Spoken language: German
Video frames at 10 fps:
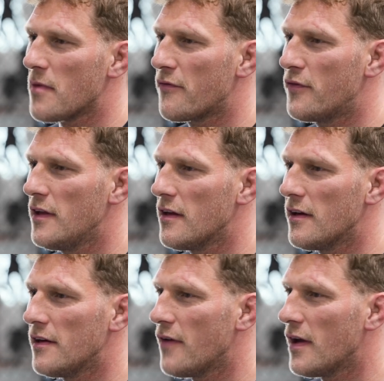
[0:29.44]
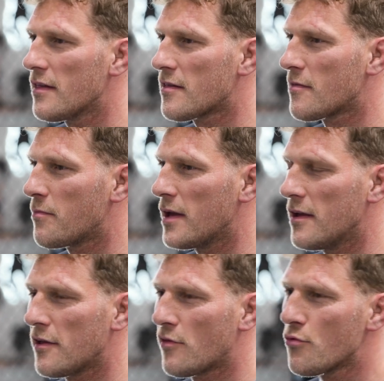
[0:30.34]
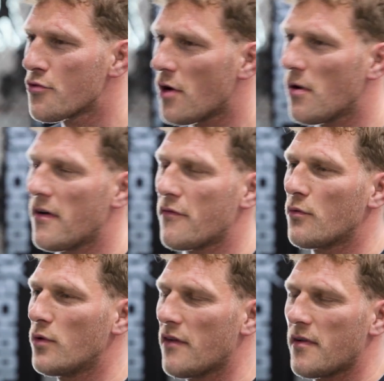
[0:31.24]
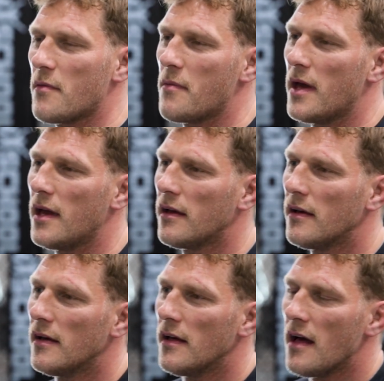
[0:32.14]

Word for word: erstmal viele Events, bei denen ich Zuschauer war von Wheel of MMA,